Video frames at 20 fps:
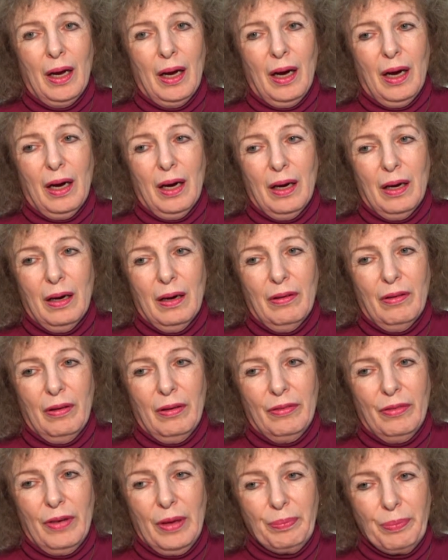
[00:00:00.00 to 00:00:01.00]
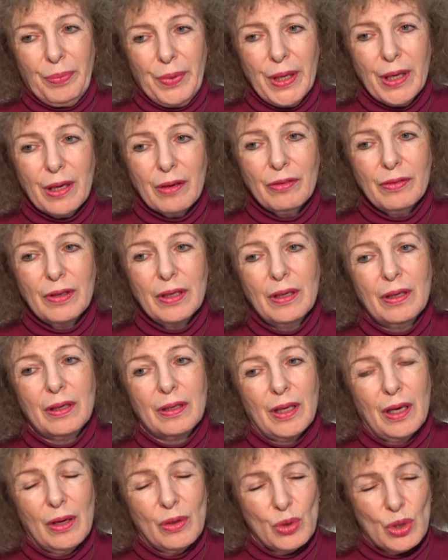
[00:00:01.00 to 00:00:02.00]
А, во-первых,
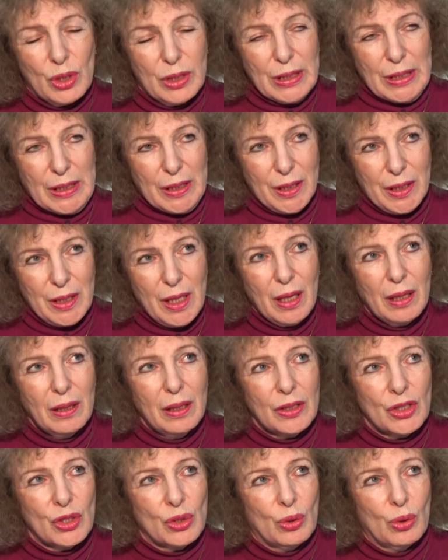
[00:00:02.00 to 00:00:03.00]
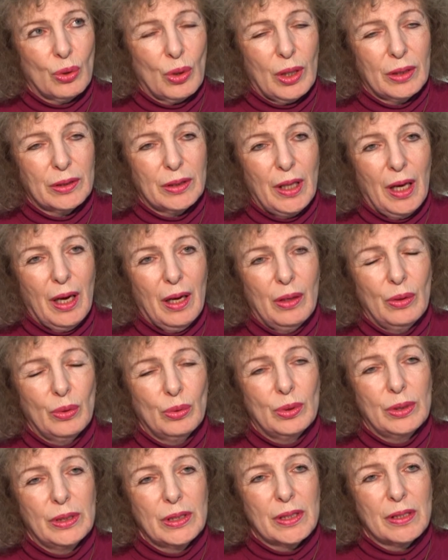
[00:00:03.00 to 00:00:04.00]
я уже сказала, что когда
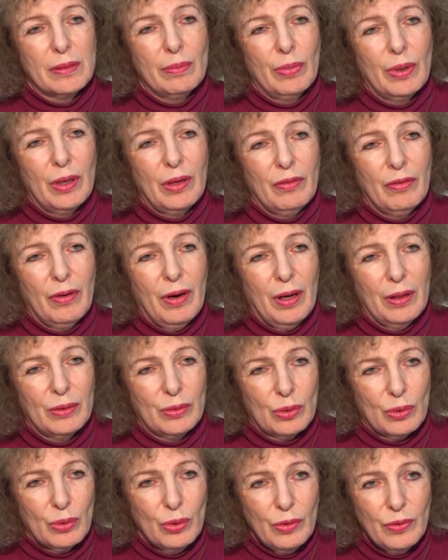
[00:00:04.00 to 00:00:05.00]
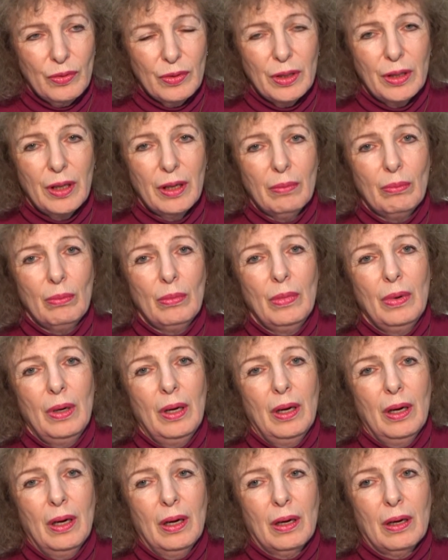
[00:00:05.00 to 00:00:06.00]
люди заболевают ковидом,
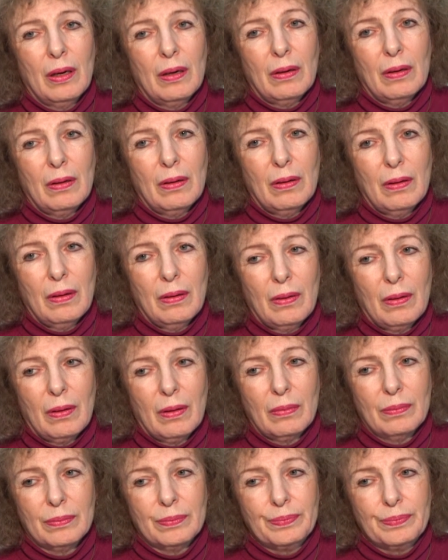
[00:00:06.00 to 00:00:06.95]
а,